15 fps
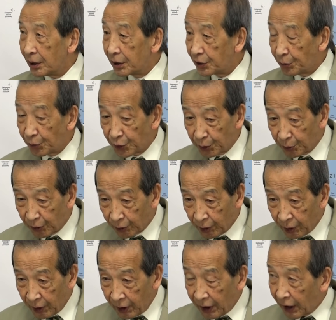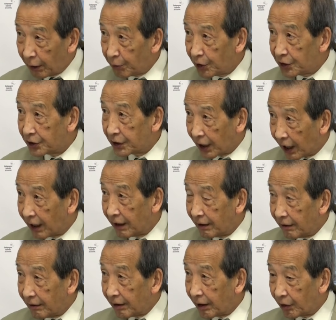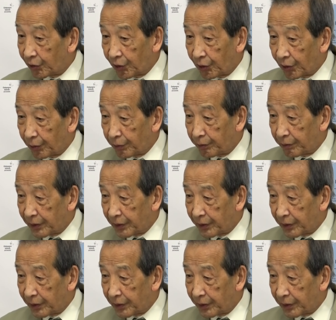そもそも安倍氏があの